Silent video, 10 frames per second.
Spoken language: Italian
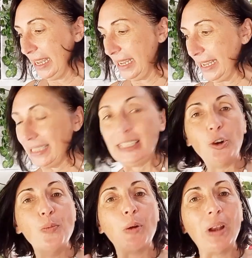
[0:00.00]
E
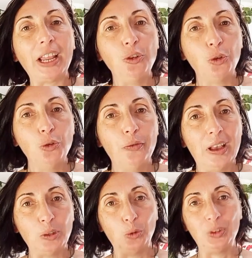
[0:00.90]
siccome qualche giorno
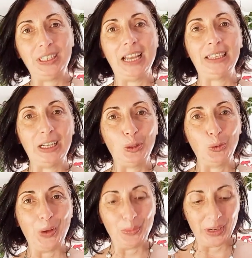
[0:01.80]
fa sono stata al
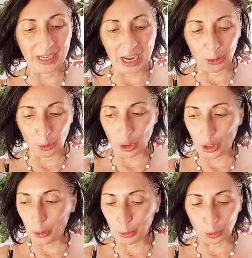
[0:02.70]
supermercato
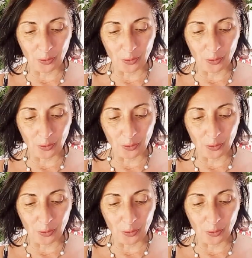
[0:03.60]
e ho